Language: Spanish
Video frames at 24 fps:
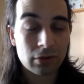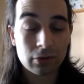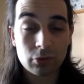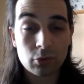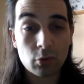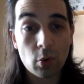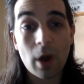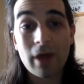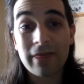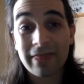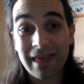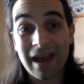
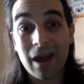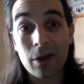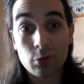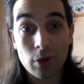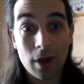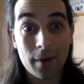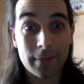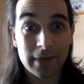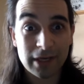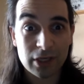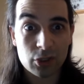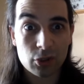No hace a una
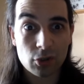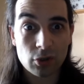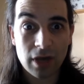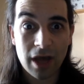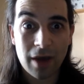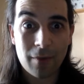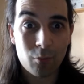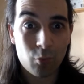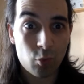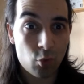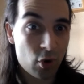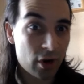persona
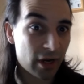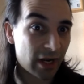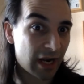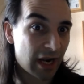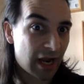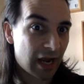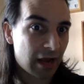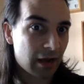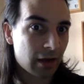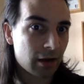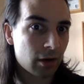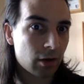
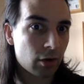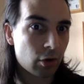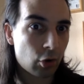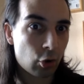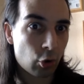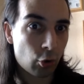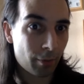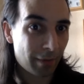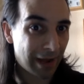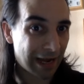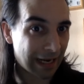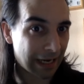buena o
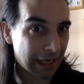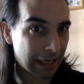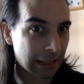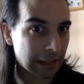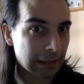mala.